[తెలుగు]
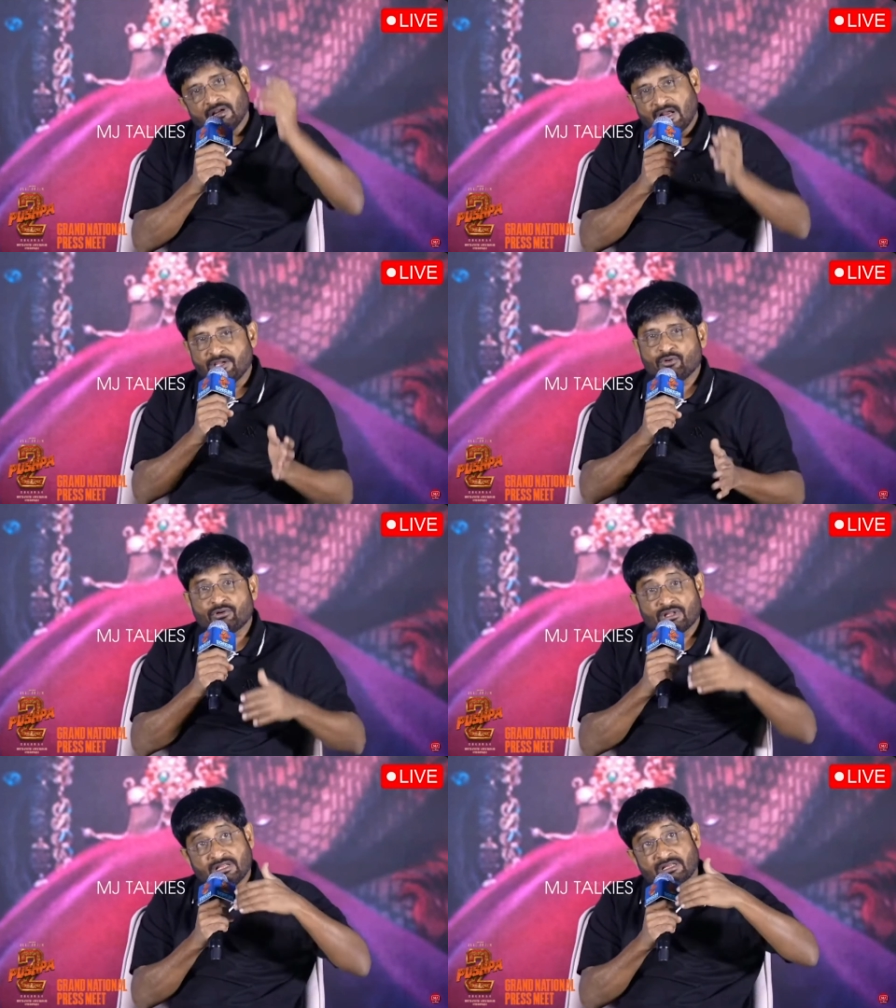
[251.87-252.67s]
హైగా
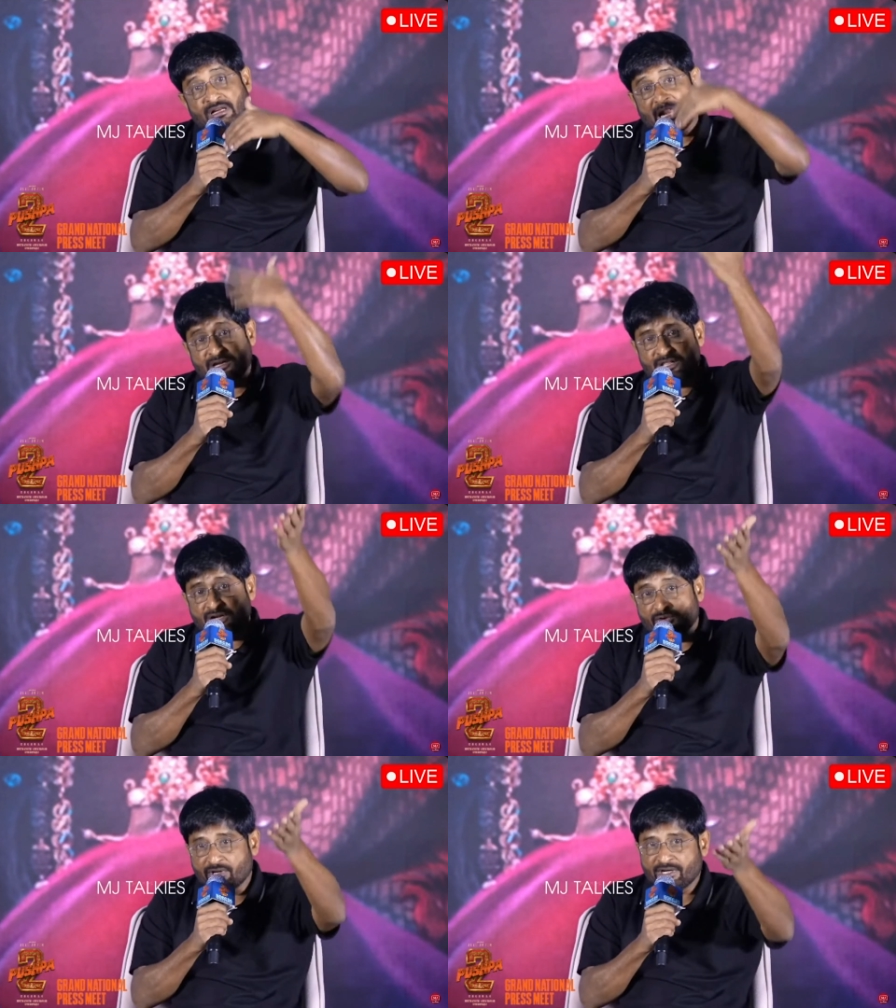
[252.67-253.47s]
ఉంటుంది అది
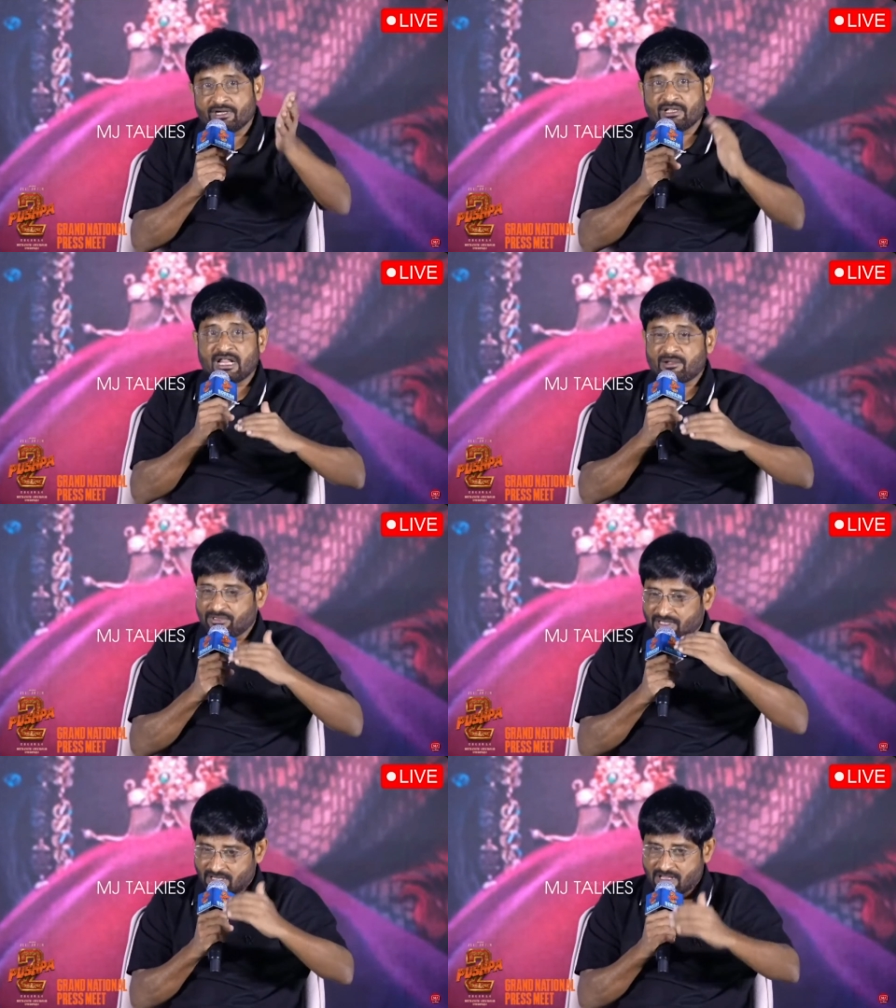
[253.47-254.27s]
గ్రాండియర్ అవనండి
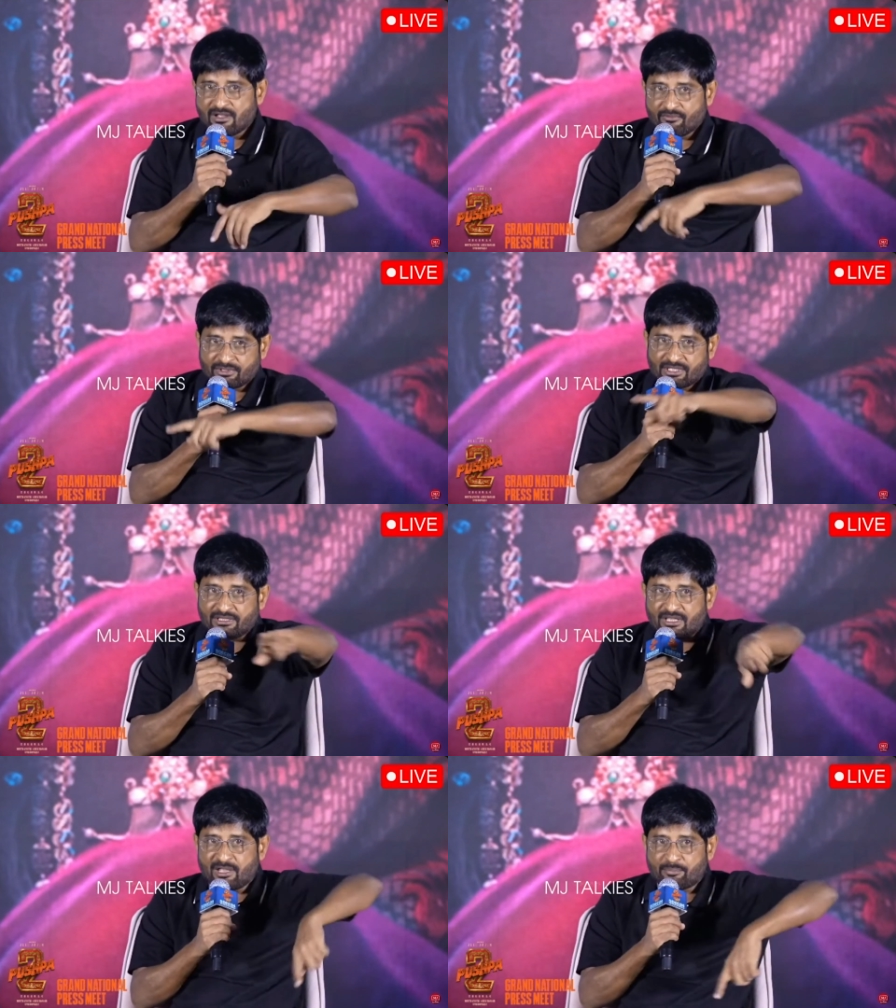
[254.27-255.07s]
లేకపోతే విత్
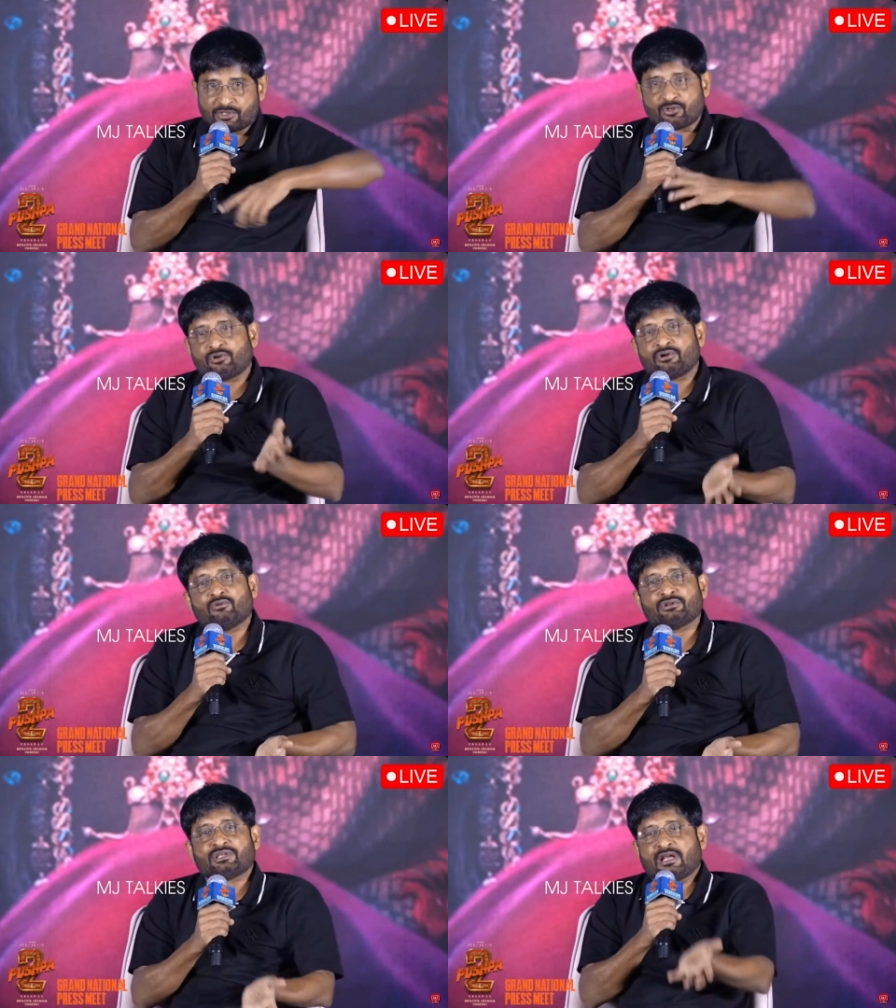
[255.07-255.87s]
ఇన్ ద ఎపిసోడ్
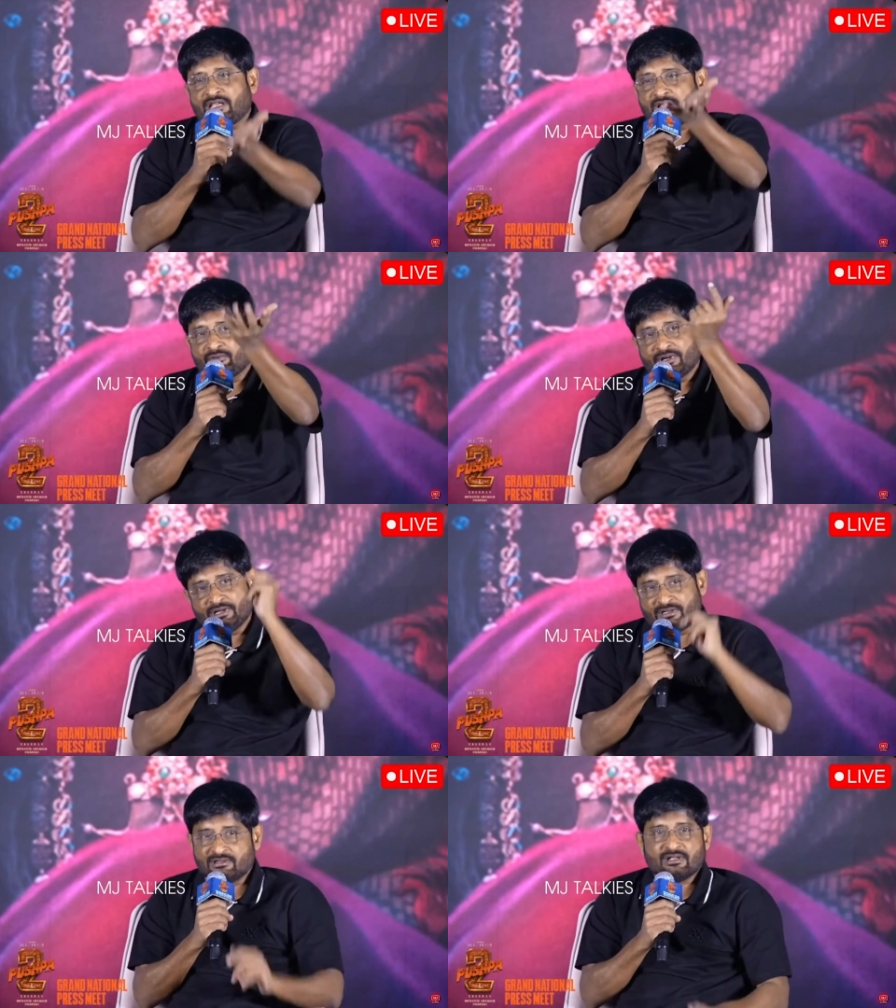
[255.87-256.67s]
వచ్చే హై
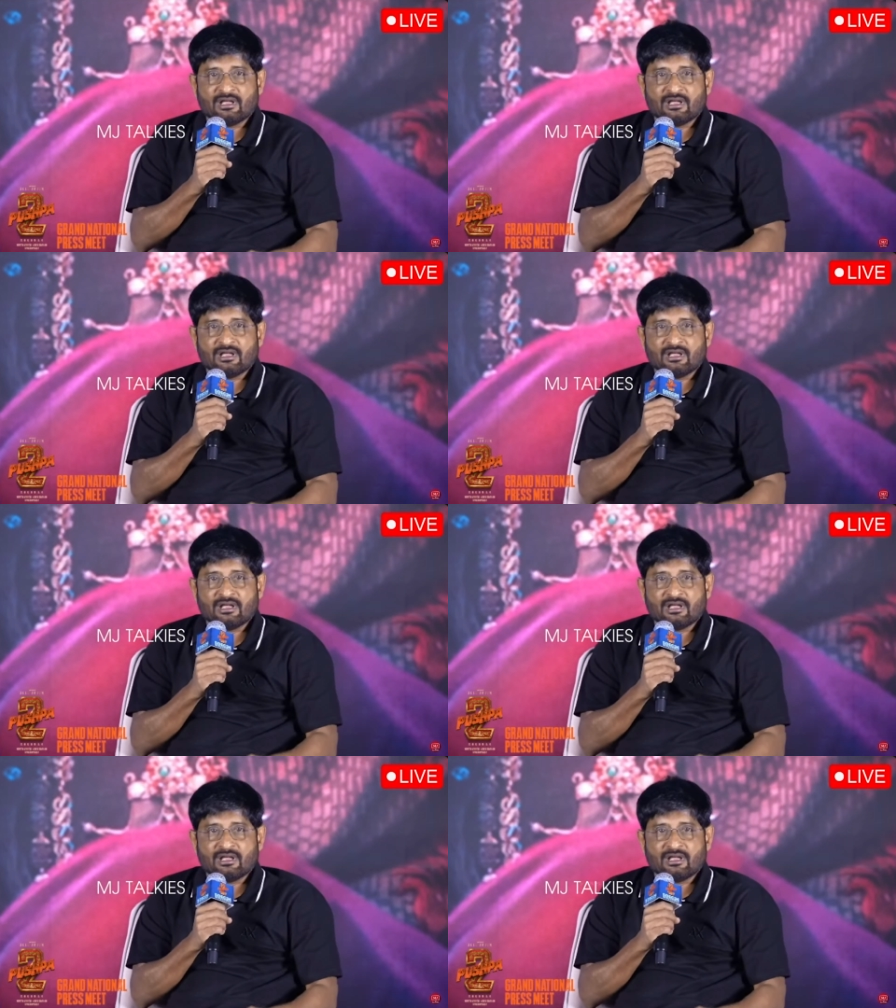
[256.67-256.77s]
అవనండి